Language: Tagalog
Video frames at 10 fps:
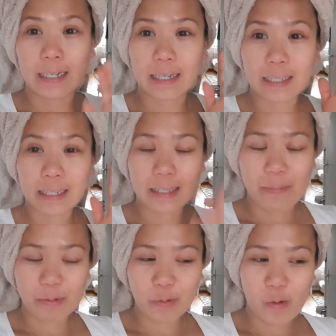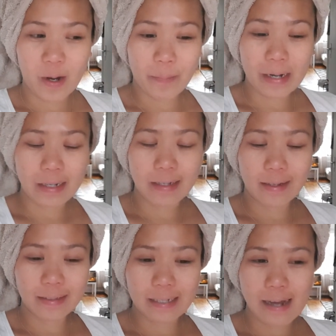Katatapos ko lang
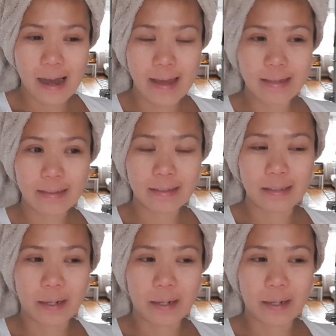maglinis, guys.